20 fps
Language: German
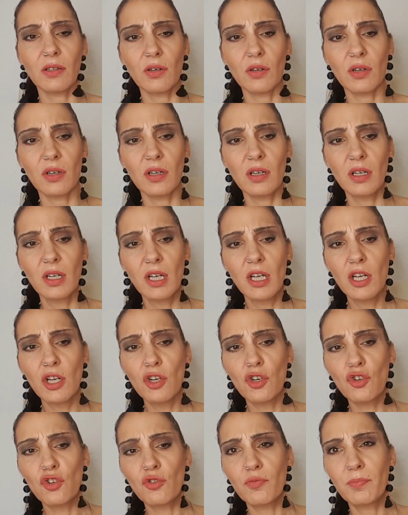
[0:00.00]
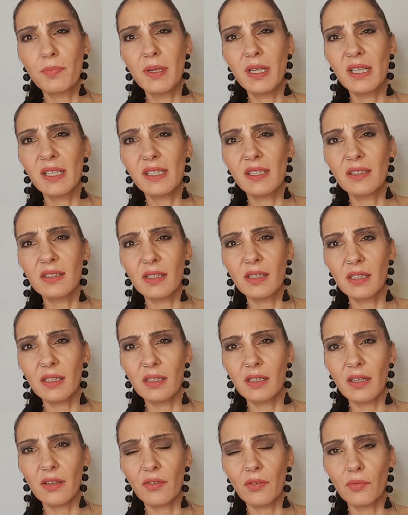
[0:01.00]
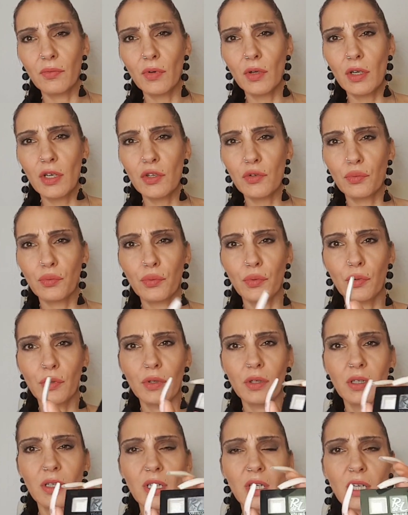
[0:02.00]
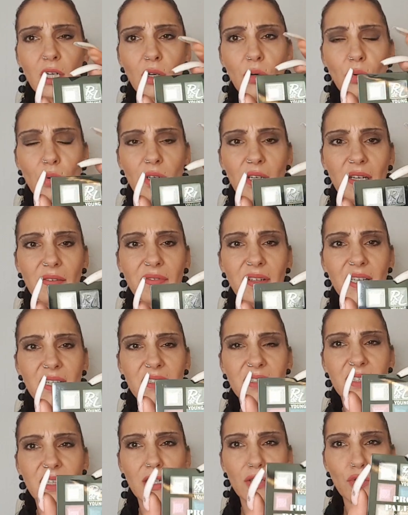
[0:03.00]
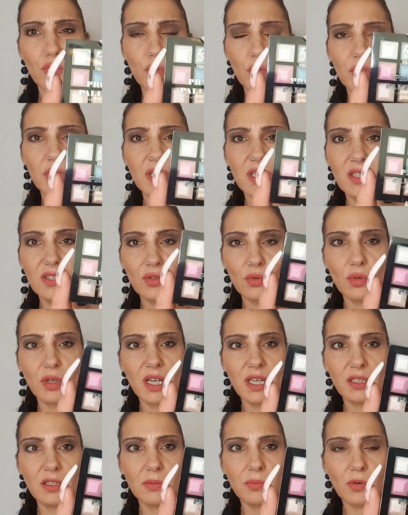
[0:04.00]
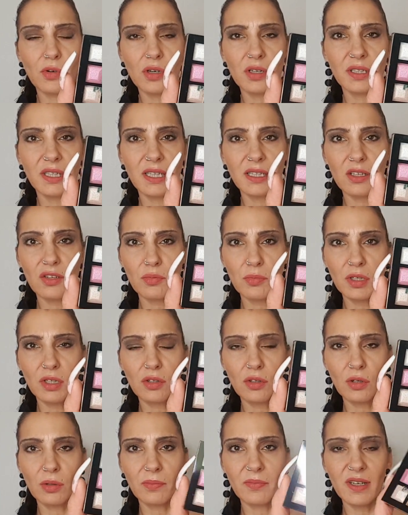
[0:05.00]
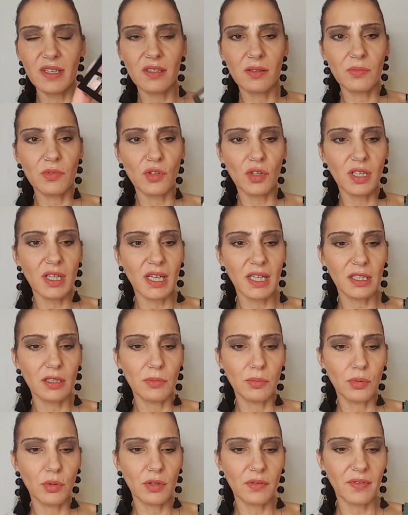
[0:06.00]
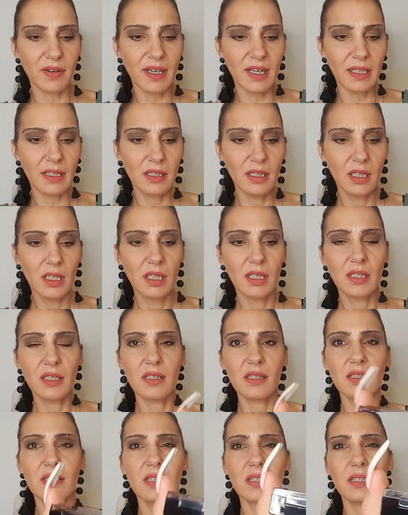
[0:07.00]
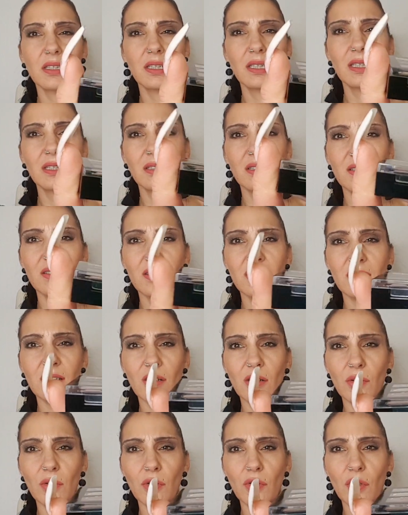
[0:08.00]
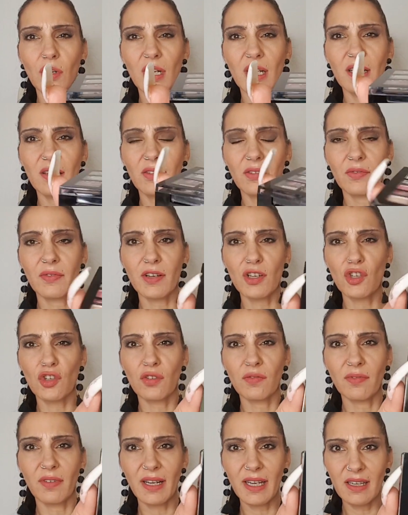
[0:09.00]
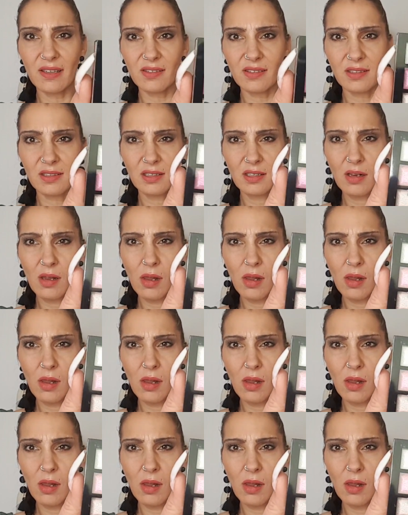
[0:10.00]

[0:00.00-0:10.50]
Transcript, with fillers: auch einen Spiegel drin, also wirklich für unterwegs sehr schön. Die ist unangebrochen, die hatte ich mitgenommen, weil sie im Sonderangebot waren. Ihr seht hier, das ist auch noch alles verschweißt.